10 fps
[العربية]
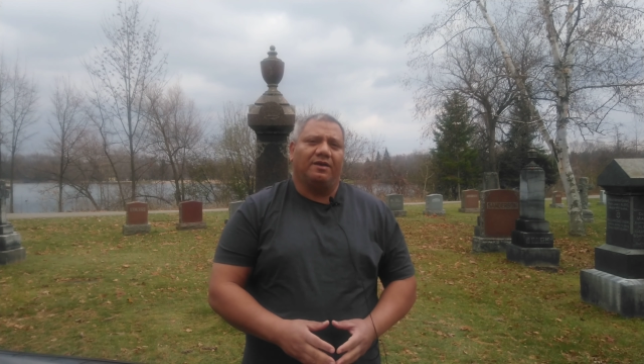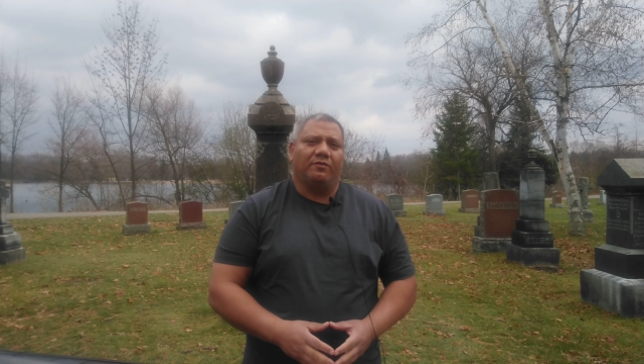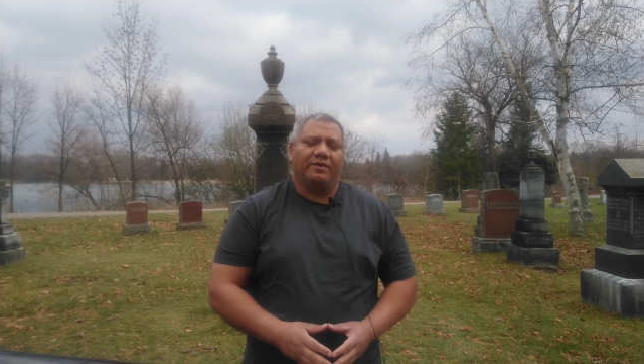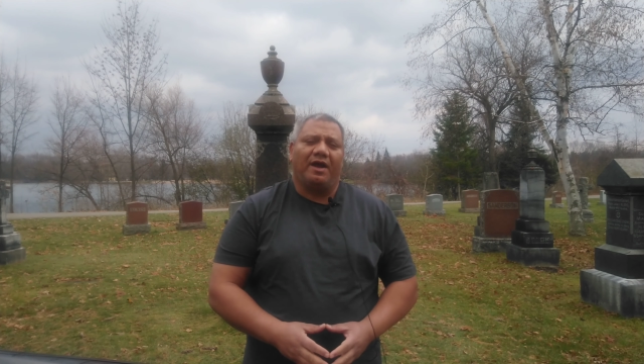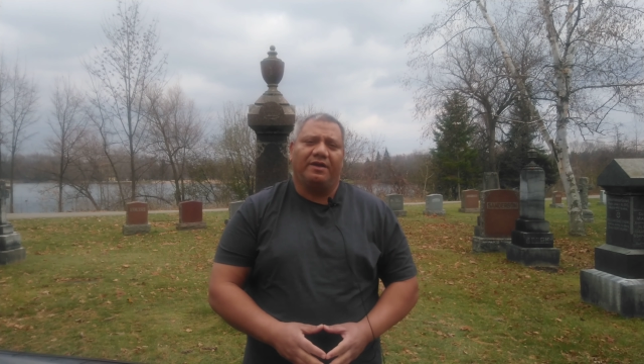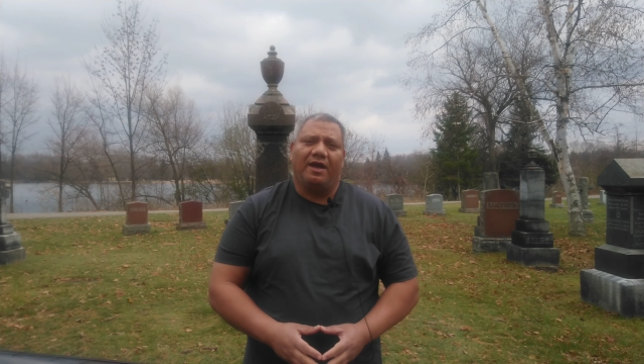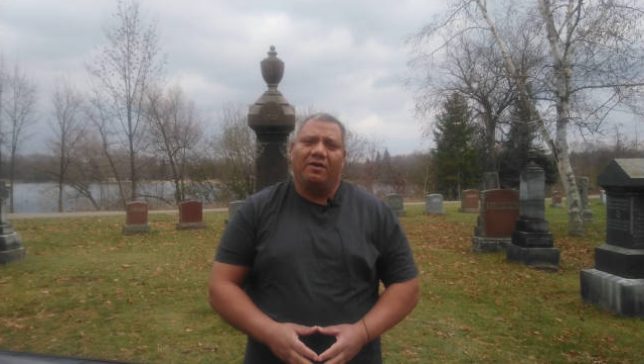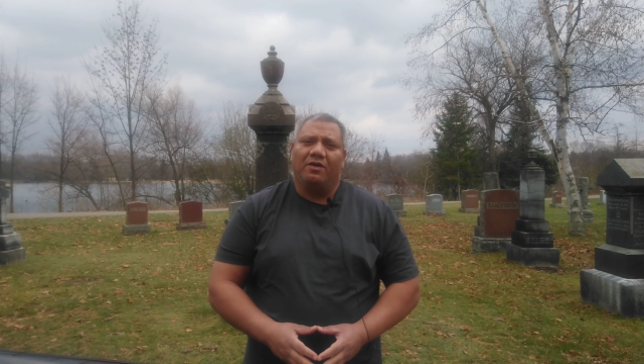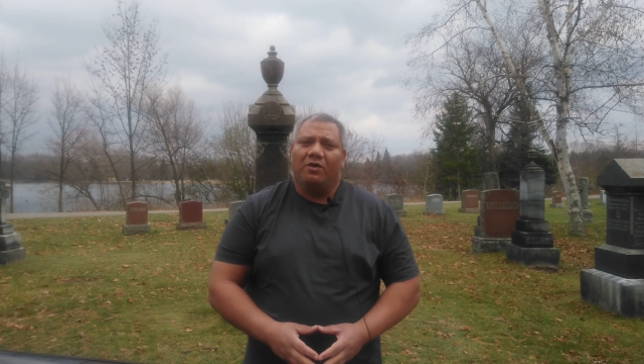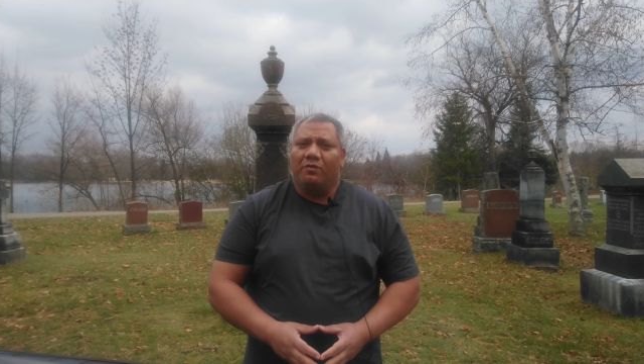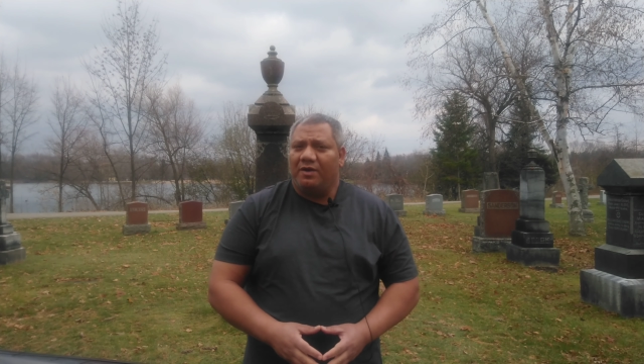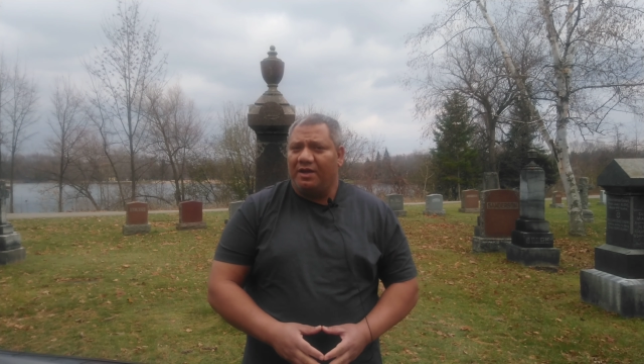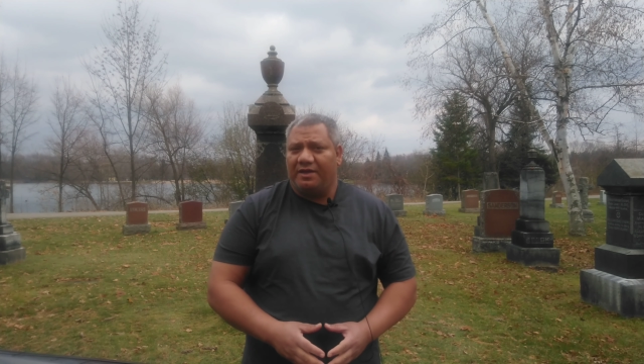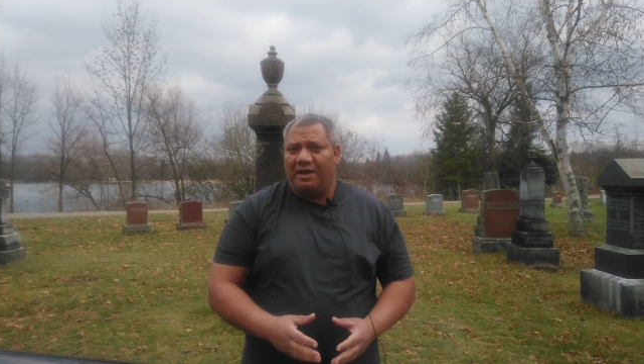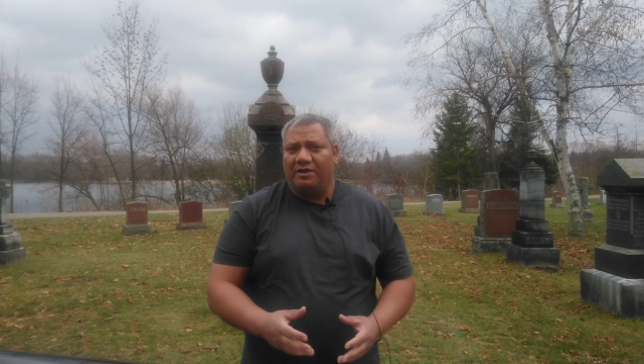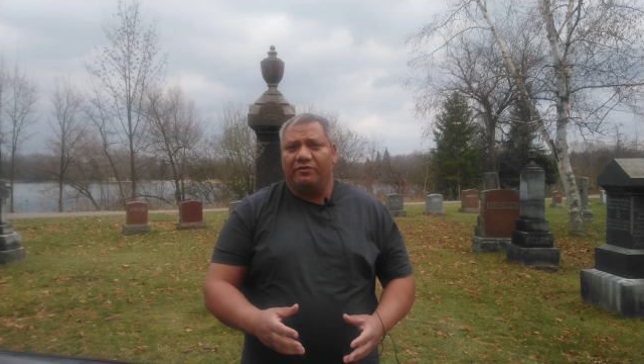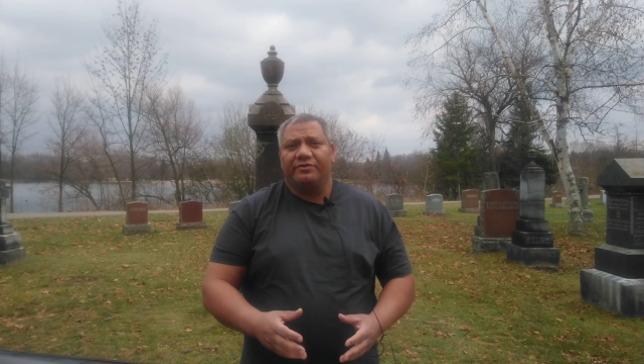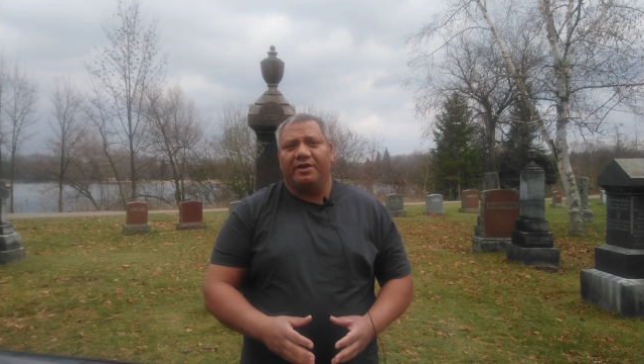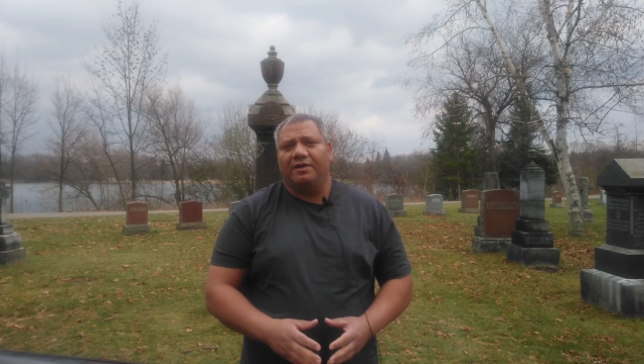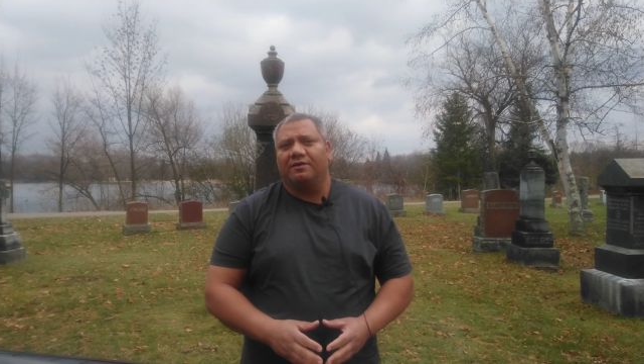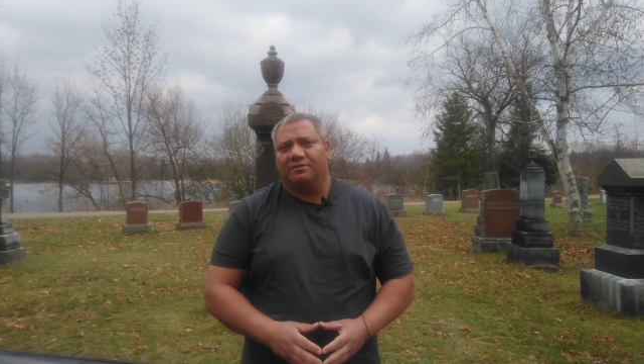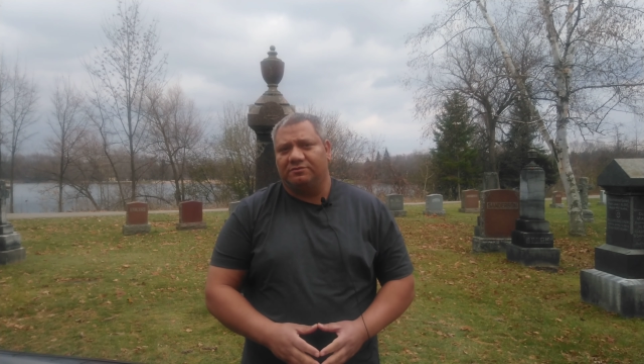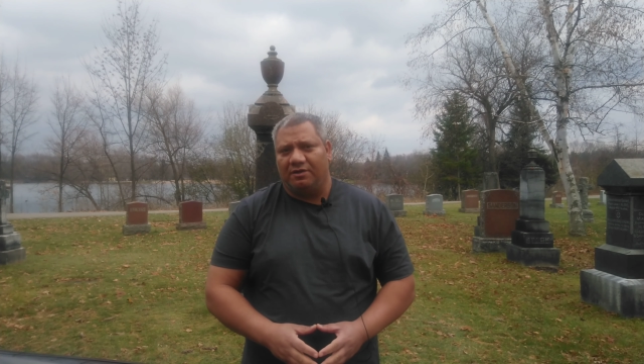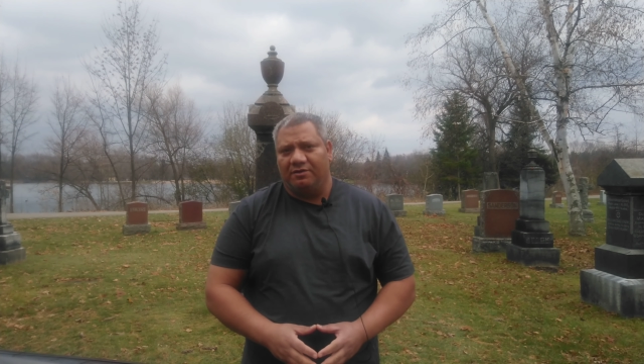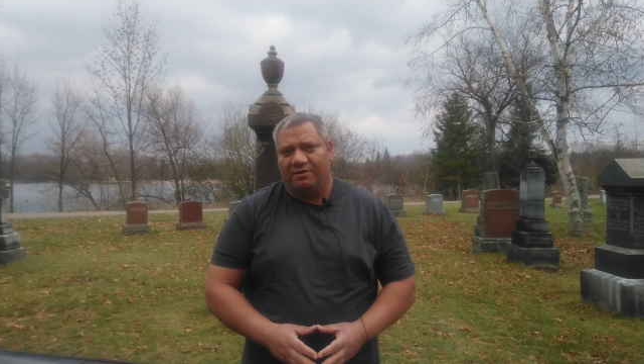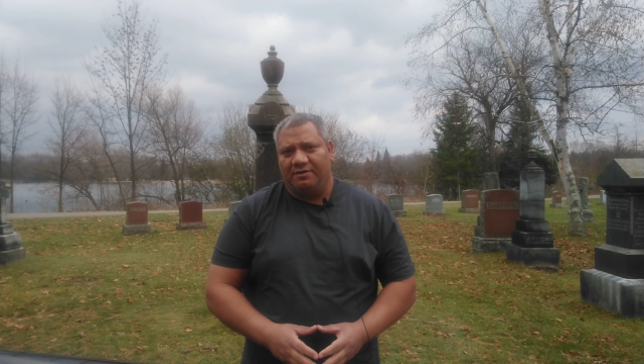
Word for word: ونحيا ولا يهلكنا إلا الدهر